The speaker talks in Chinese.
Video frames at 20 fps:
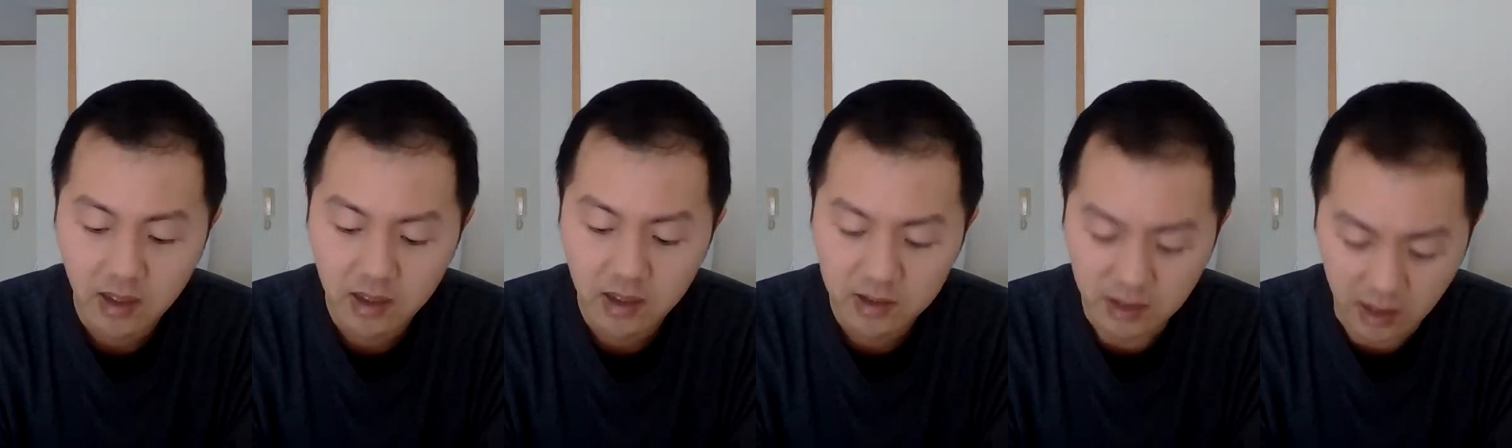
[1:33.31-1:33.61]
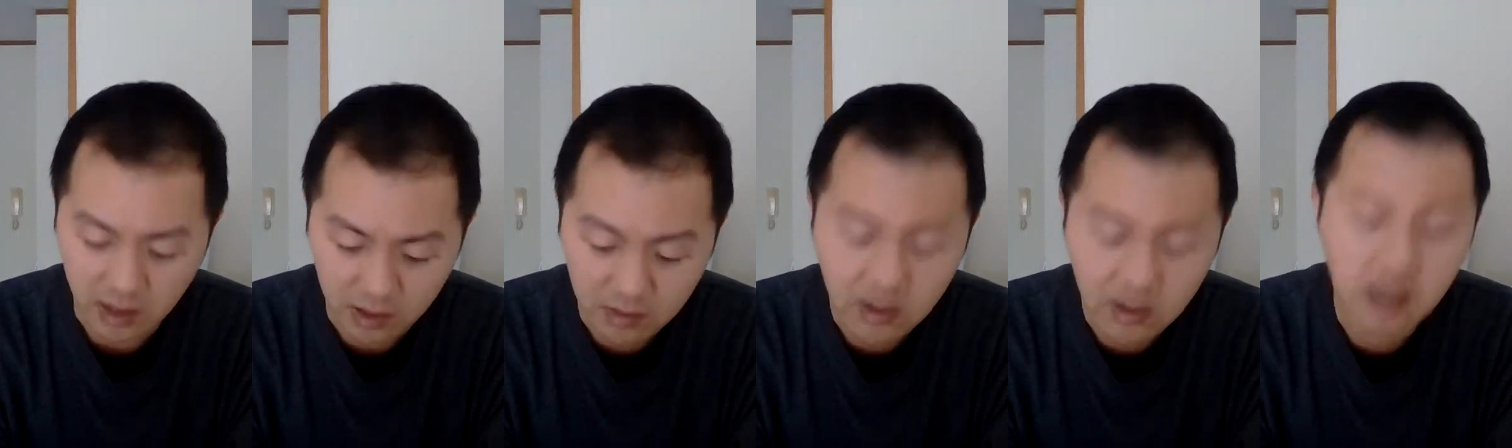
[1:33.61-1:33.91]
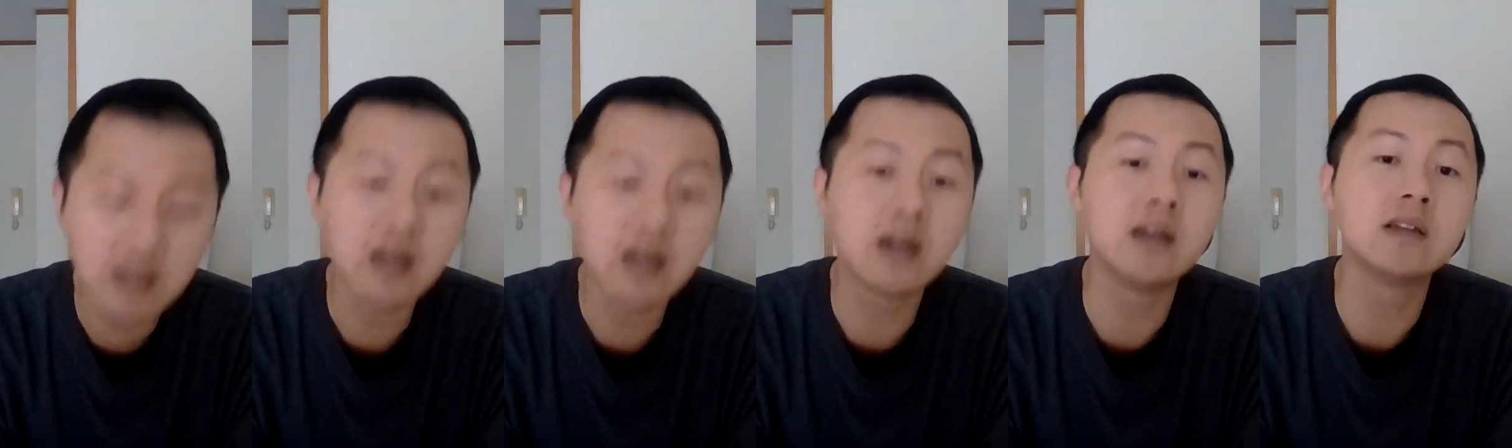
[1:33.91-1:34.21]
墙
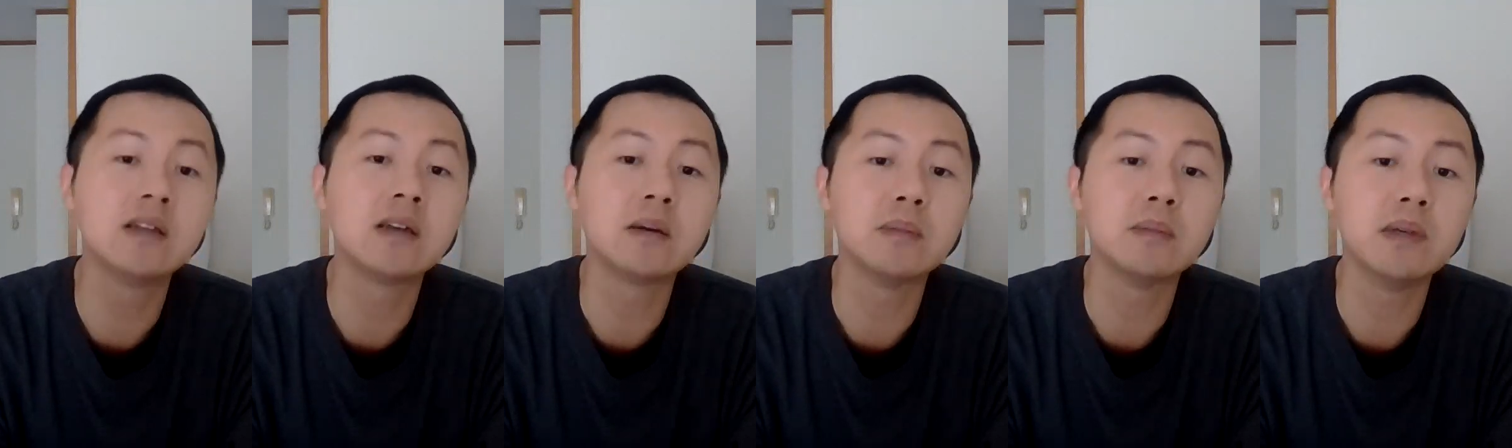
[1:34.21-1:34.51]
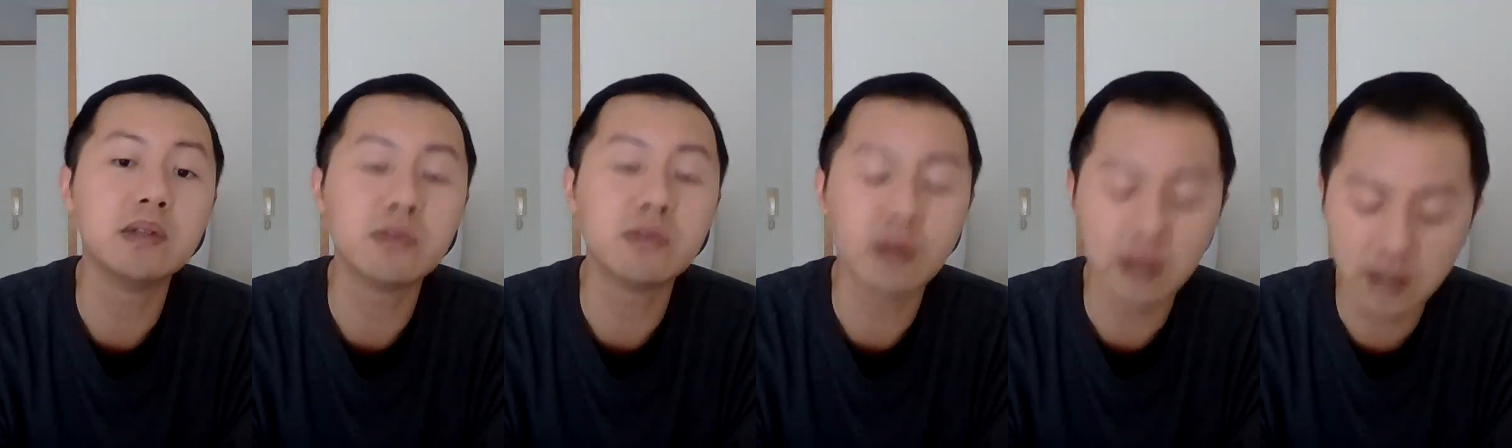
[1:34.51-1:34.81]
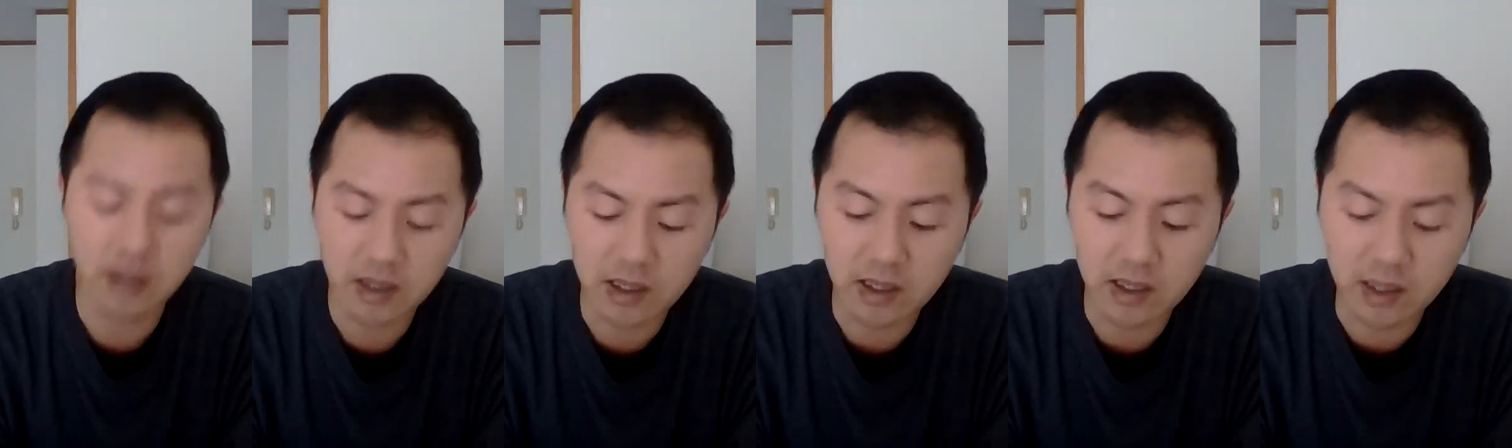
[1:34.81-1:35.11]
外他也想闭嘴
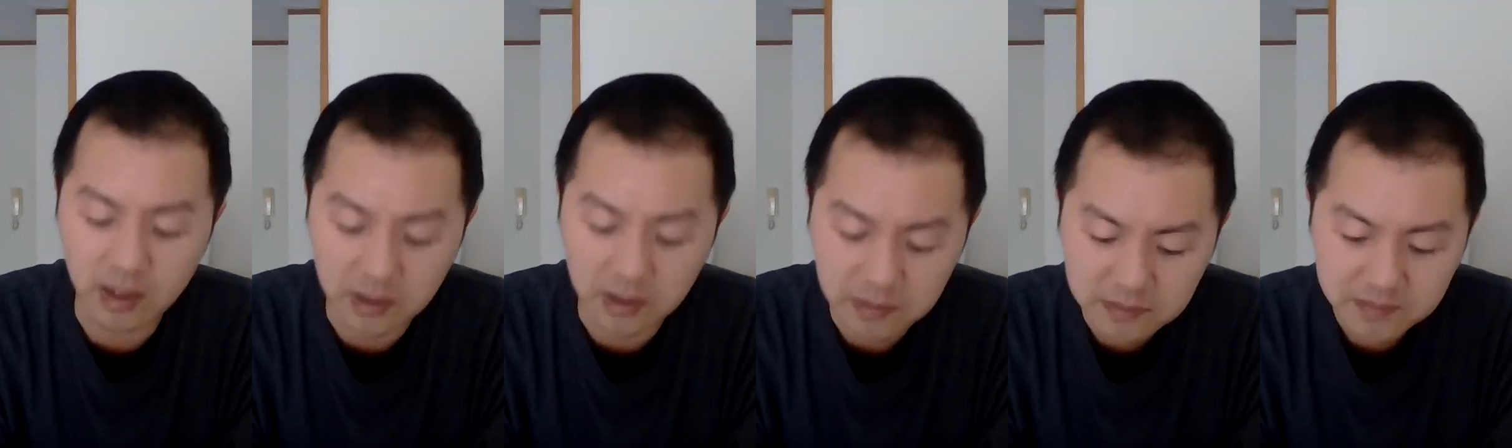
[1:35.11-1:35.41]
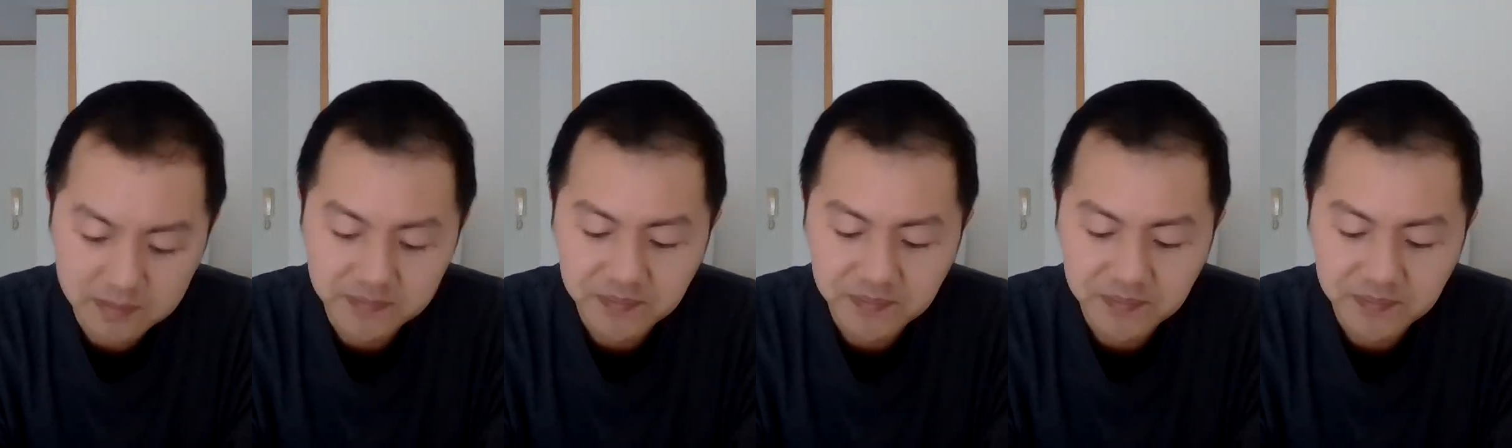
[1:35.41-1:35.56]
啊。